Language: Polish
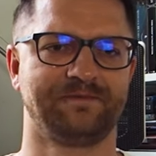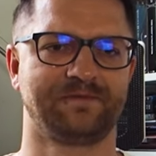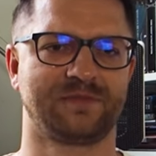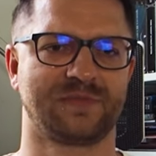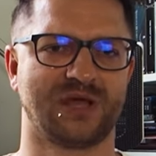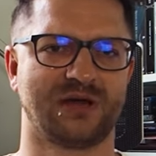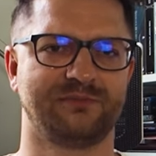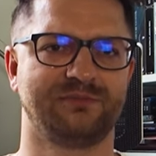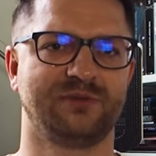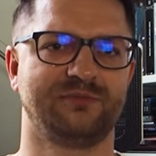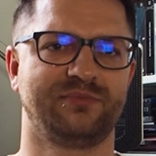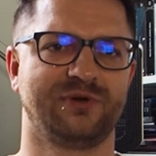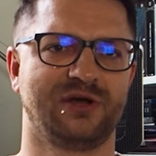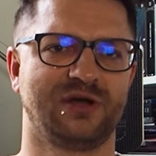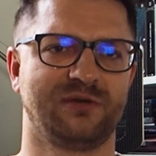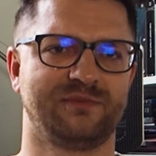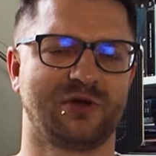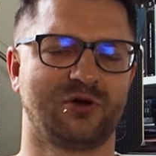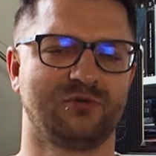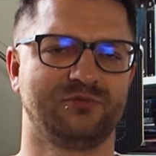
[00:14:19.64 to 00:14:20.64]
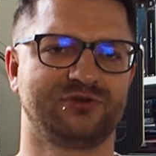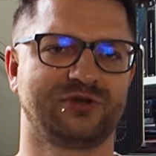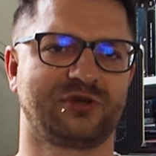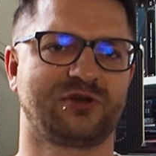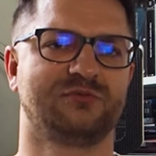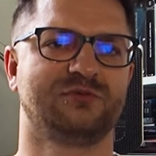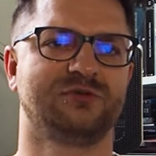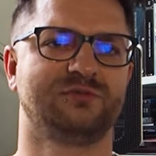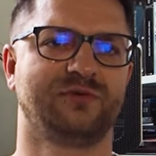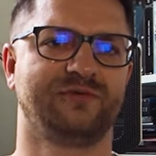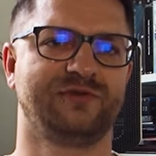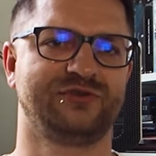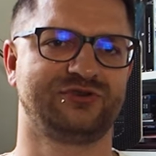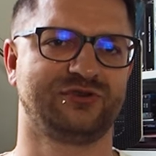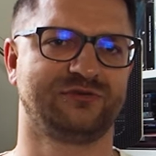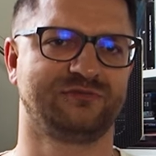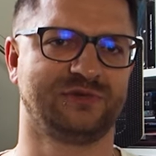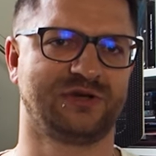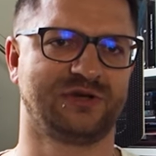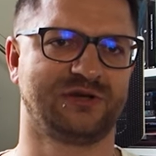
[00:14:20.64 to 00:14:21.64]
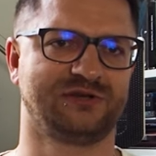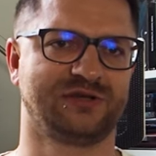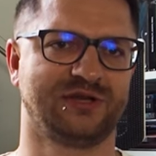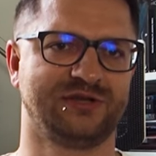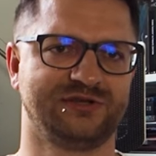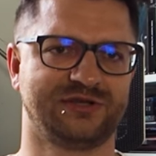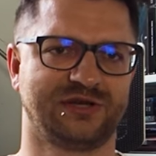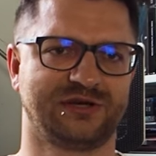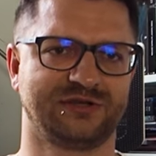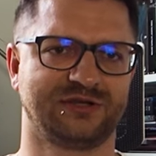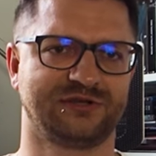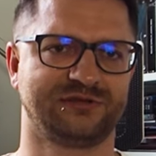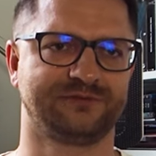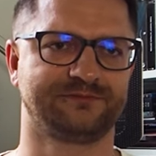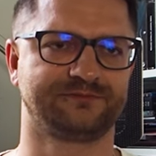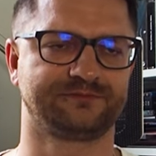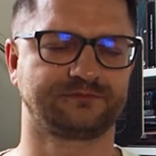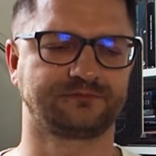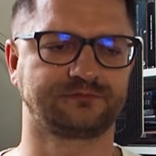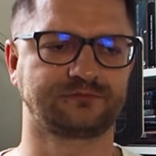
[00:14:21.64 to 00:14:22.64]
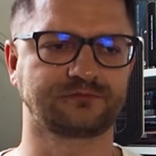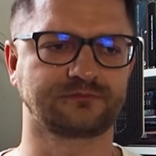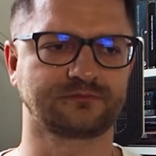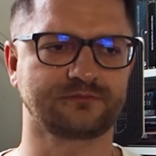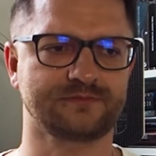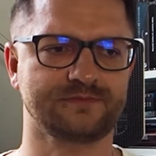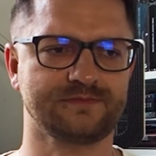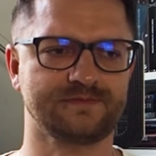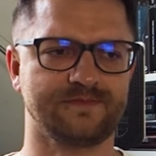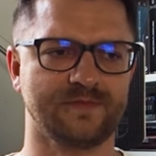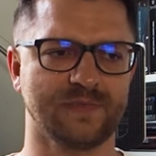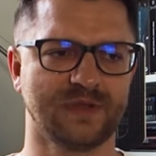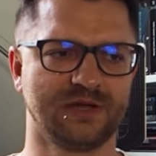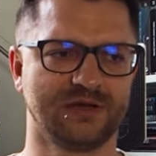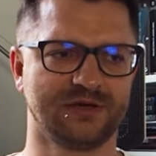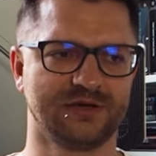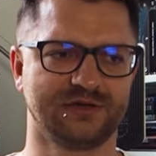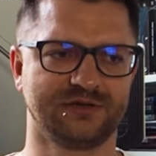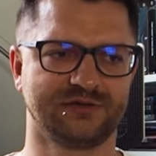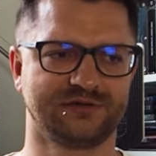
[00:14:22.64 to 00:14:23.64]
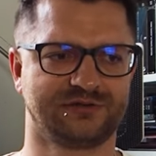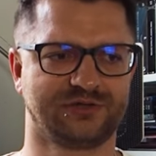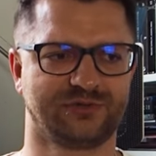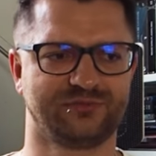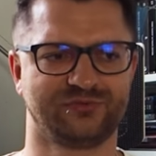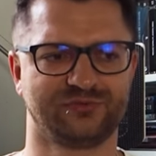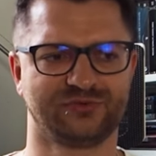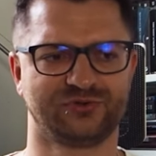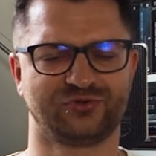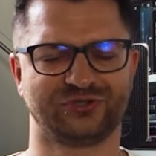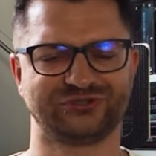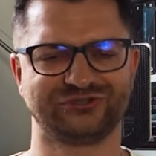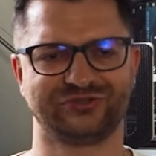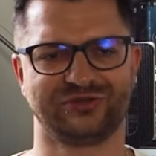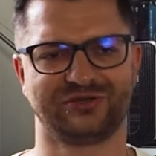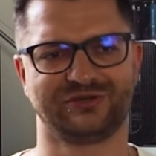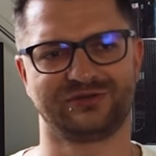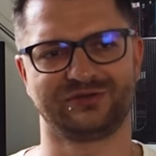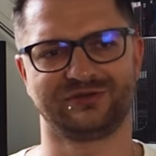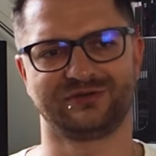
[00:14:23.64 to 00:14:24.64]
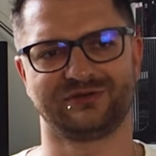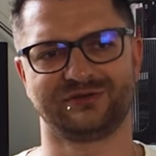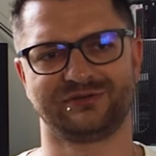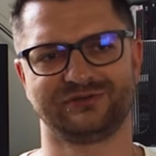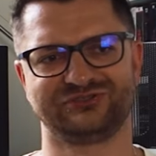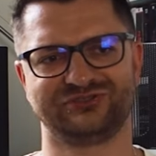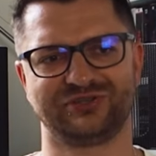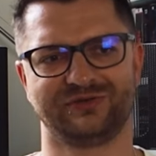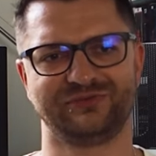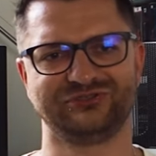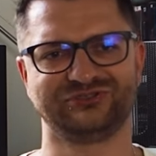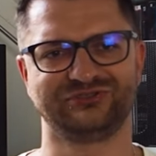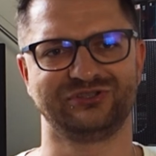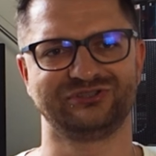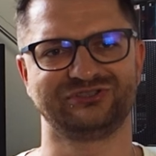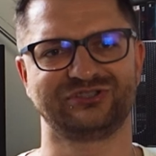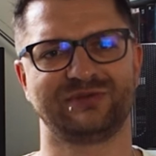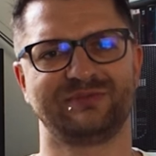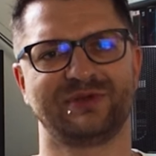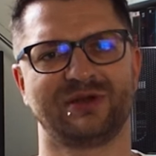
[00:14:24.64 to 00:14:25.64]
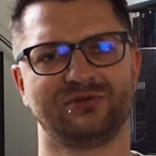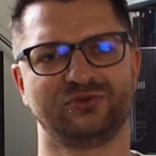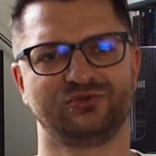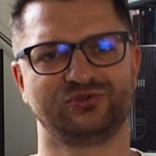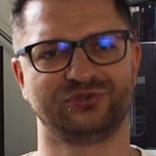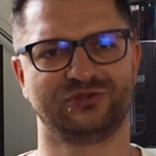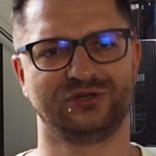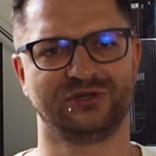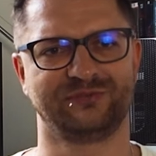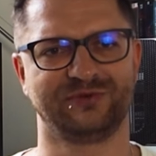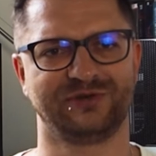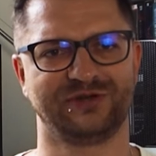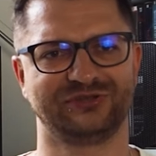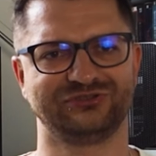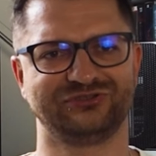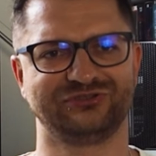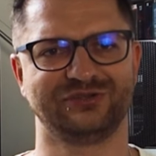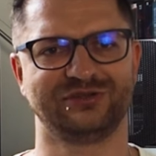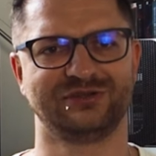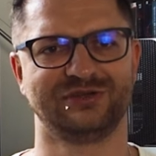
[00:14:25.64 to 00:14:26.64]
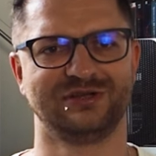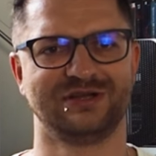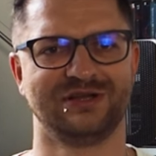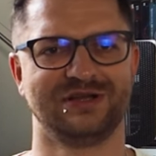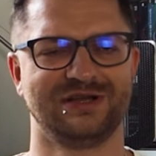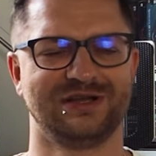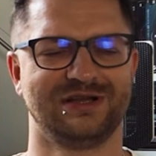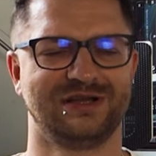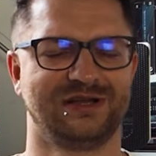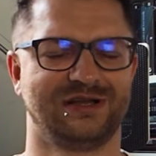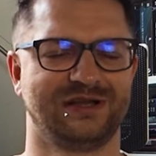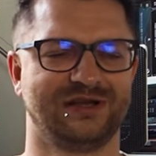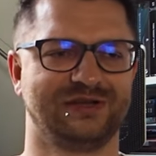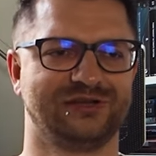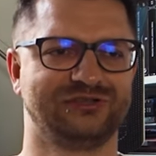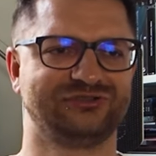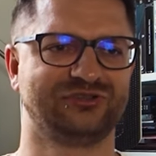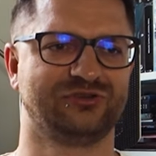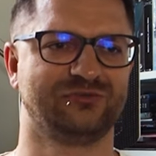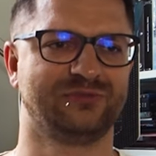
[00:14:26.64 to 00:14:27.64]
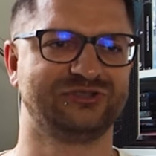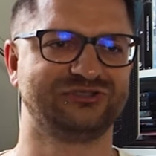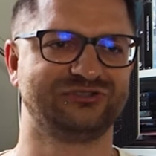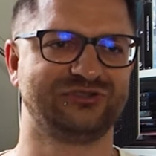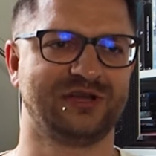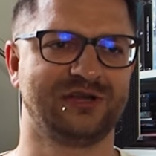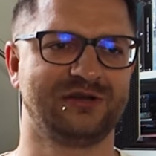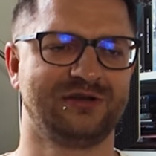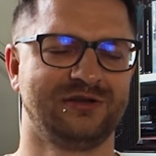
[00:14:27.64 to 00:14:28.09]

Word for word: na PPE miało być taką odpowiedzią na, na internet. E, to były czasy, kiedy serwisy nie zarabiały jeszcze tyle pieniędzy, e, co obecnie.